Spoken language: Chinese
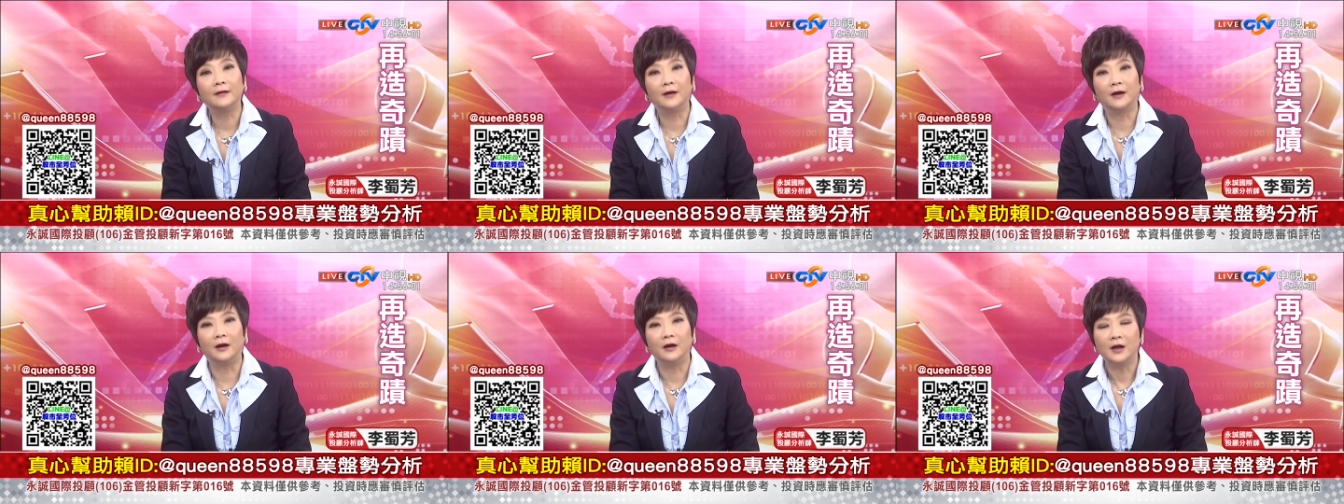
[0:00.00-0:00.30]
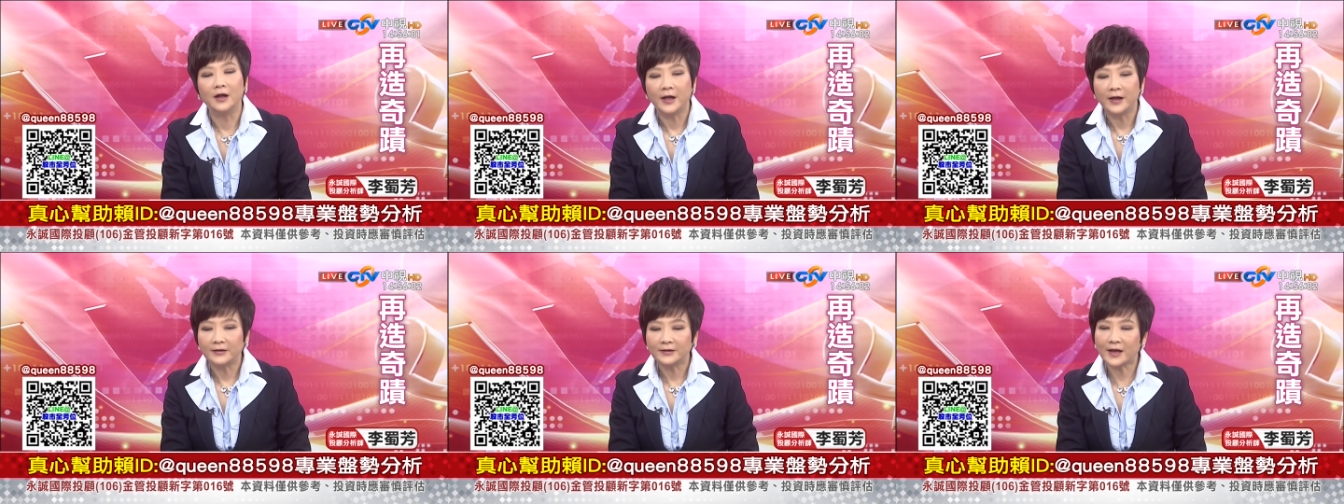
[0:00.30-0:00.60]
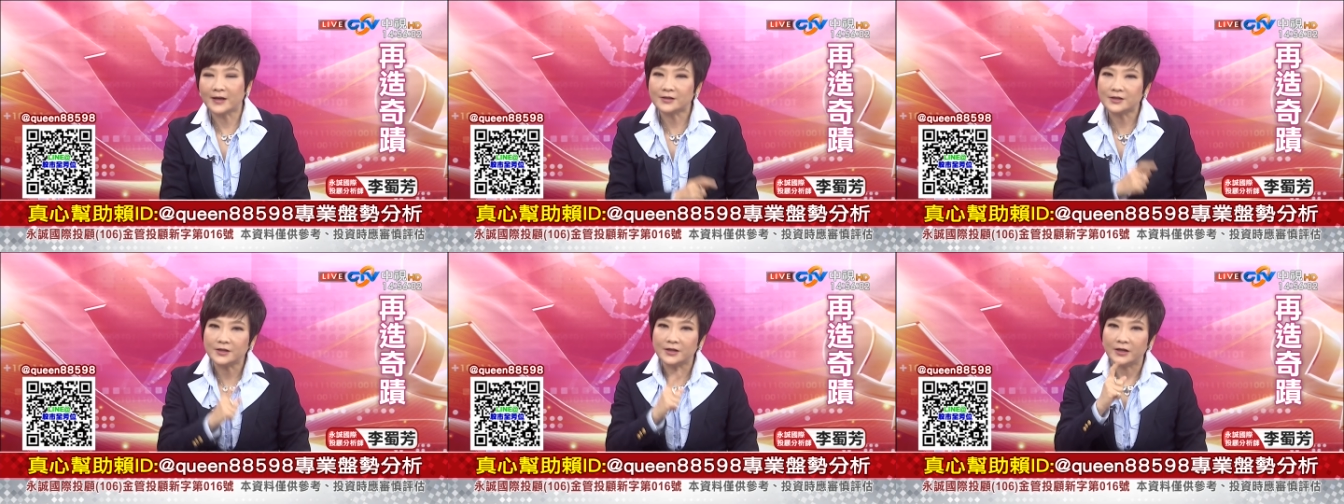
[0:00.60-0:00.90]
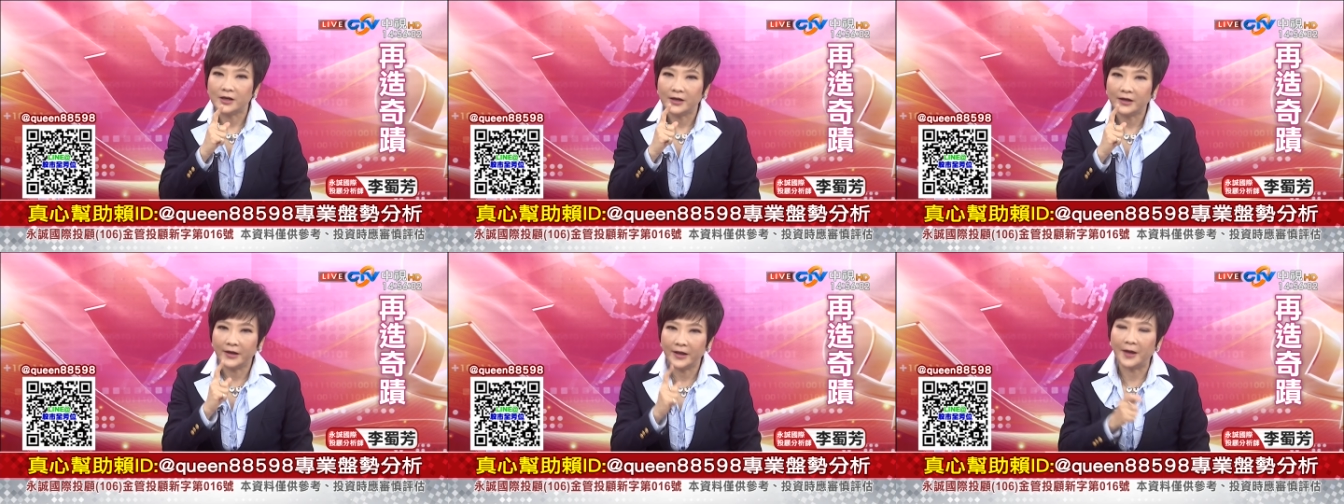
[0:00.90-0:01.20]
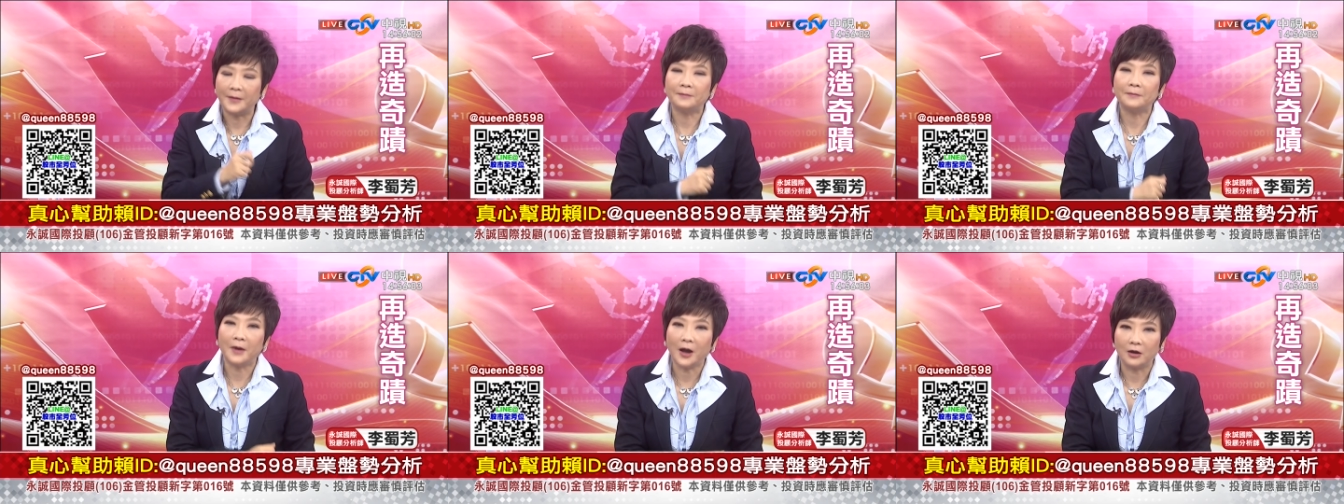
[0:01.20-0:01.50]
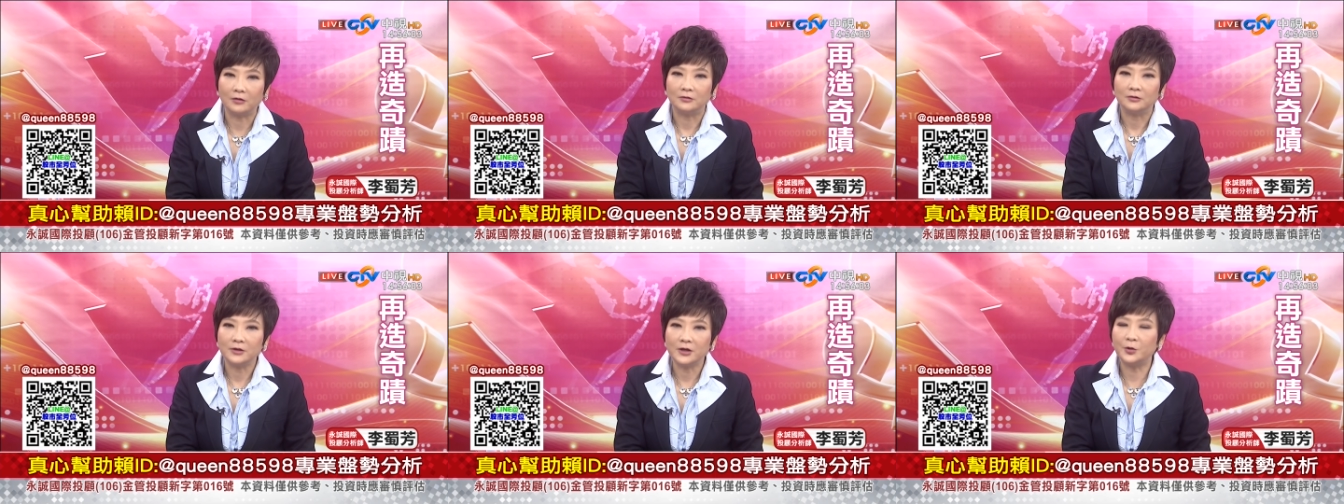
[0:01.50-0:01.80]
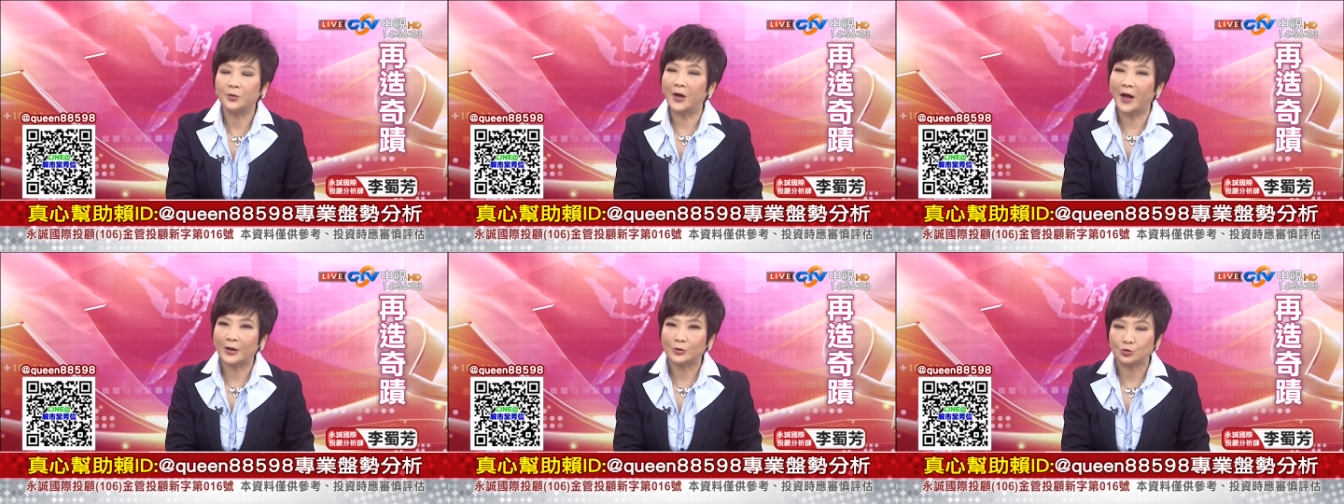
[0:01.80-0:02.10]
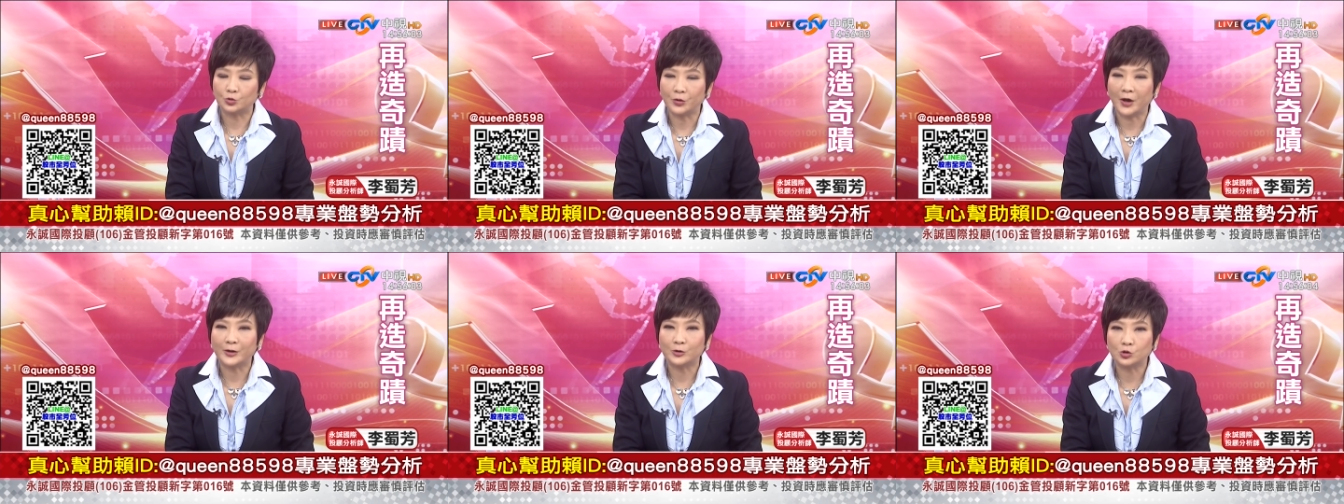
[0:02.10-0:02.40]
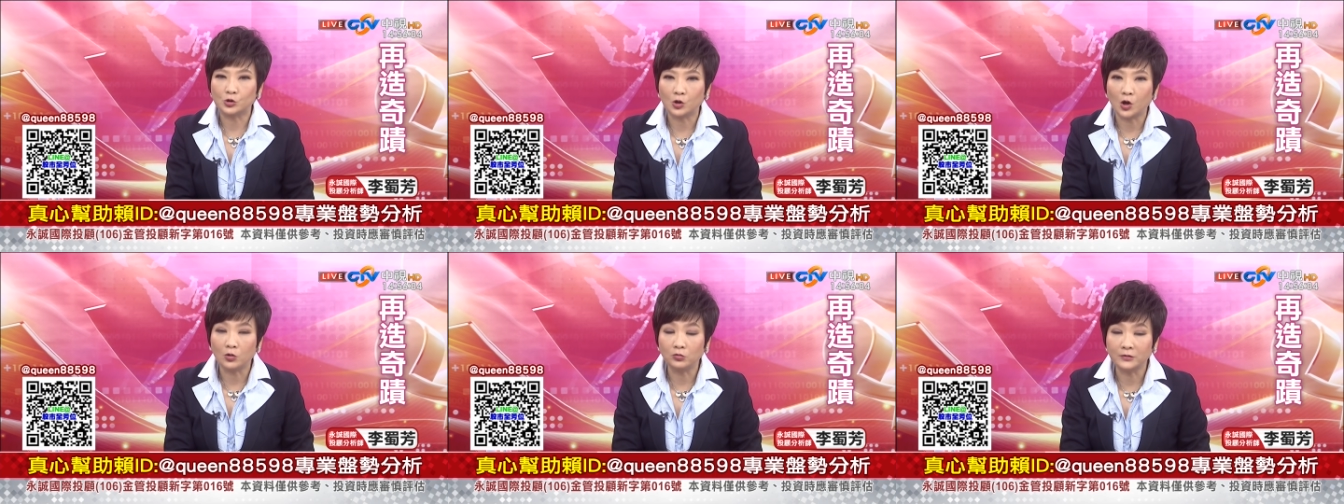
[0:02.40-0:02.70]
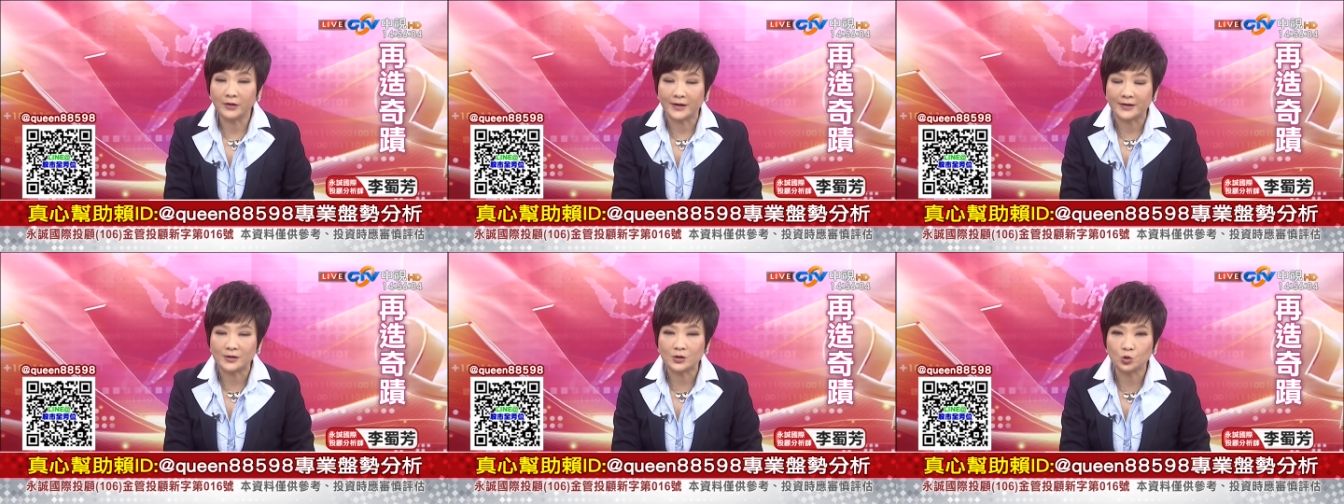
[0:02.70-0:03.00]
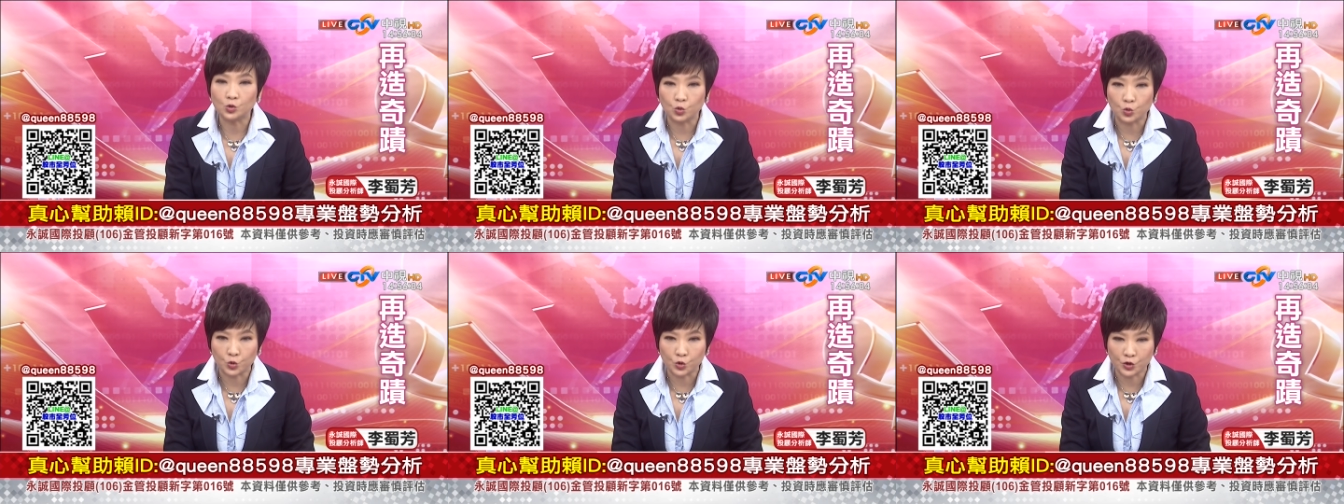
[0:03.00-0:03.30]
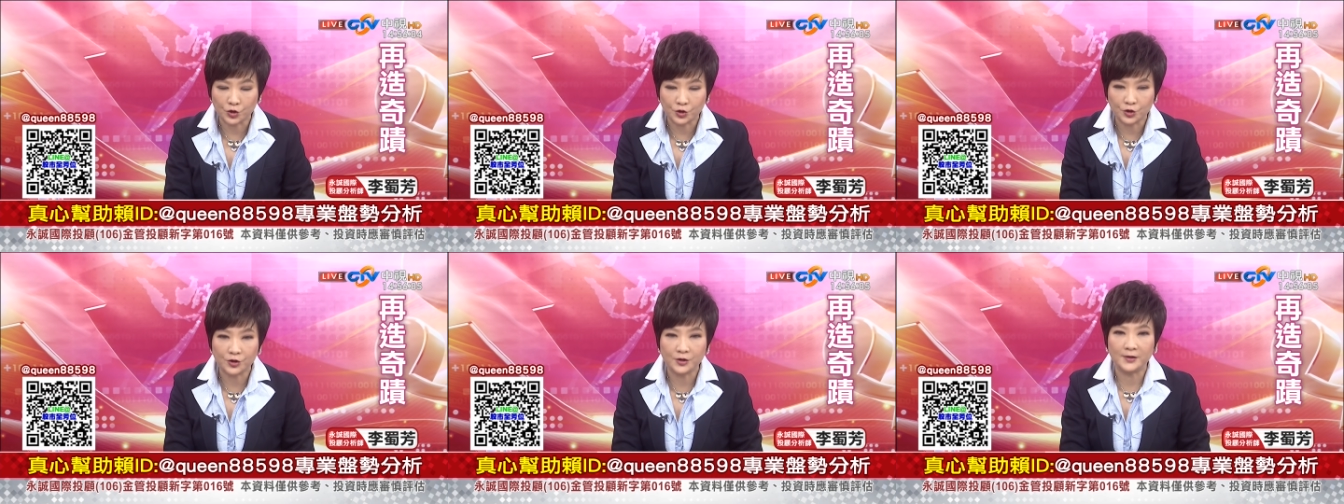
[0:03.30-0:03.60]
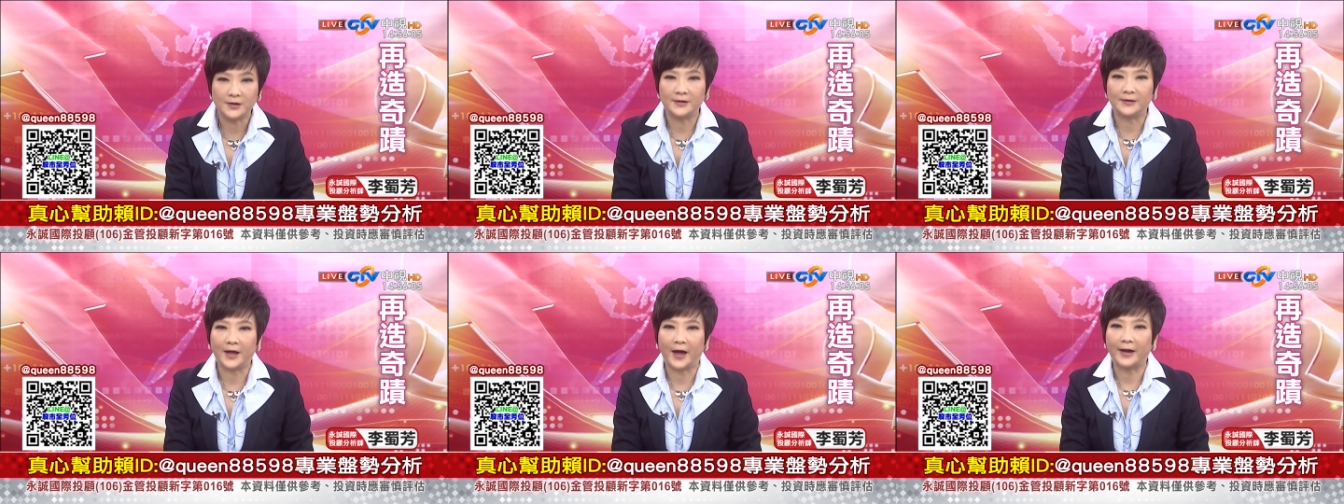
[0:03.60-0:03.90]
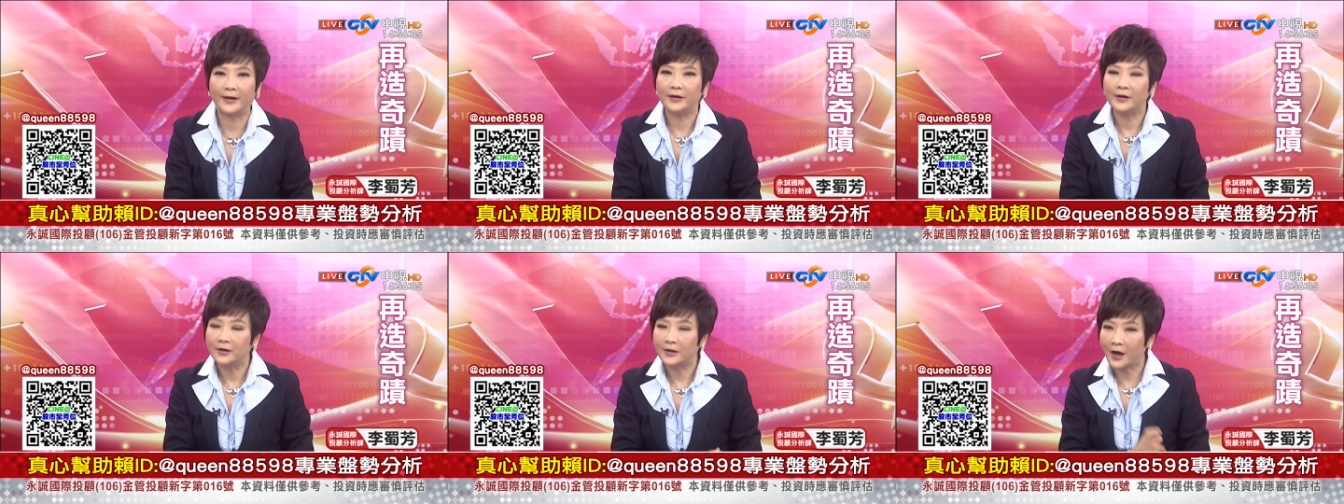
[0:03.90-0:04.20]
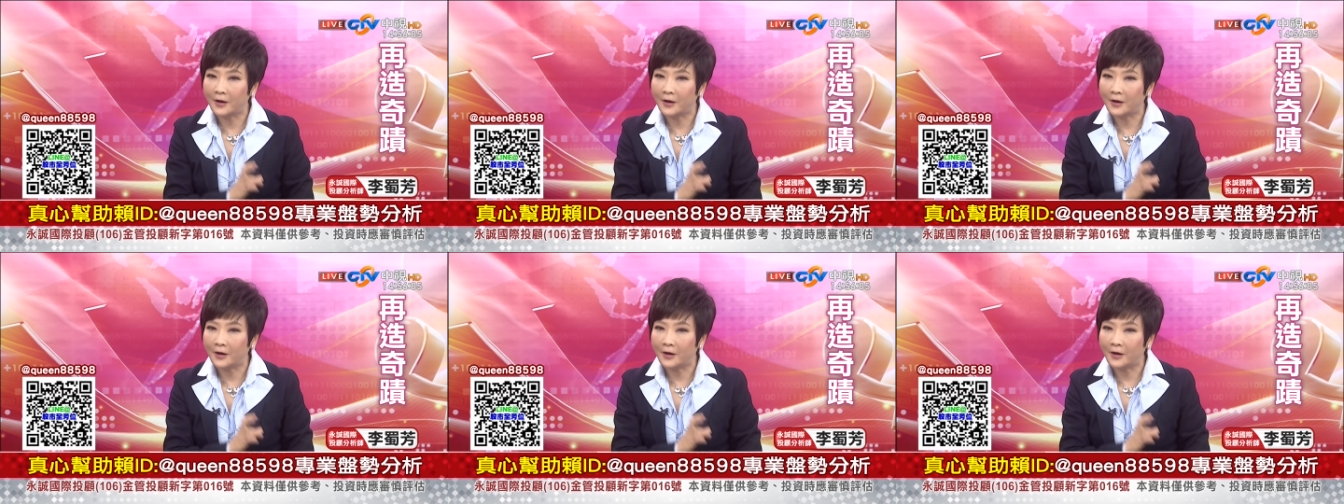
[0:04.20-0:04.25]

好，但是联茂因为它主要供的是五 G 基地台，